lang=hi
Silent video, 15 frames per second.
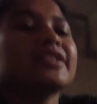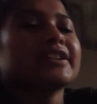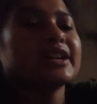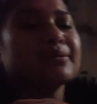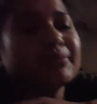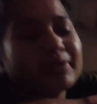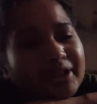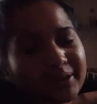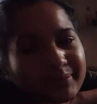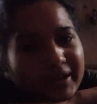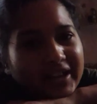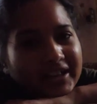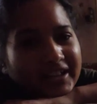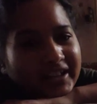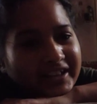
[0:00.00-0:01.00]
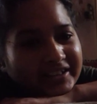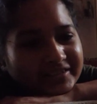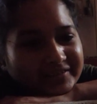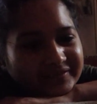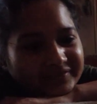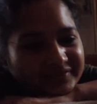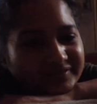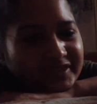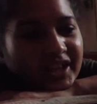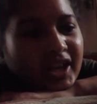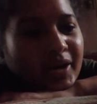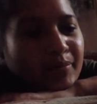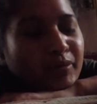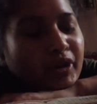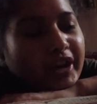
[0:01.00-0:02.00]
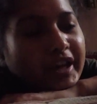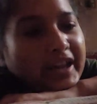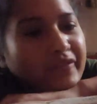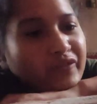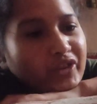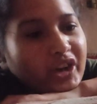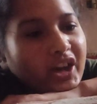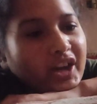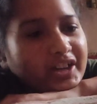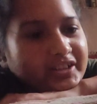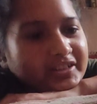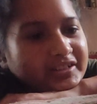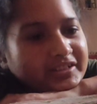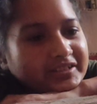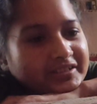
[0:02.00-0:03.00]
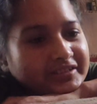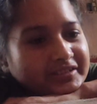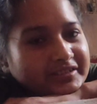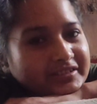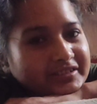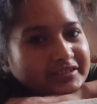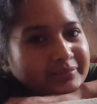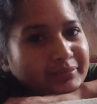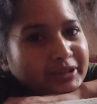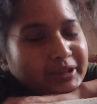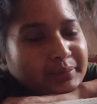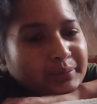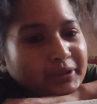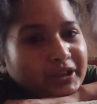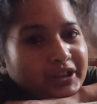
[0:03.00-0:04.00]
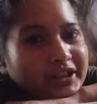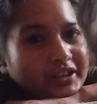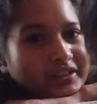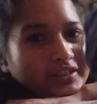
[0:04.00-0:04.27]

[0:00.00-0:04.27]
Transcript: को डाली बोलना भी आता है बोल ए फॉर बी फॉर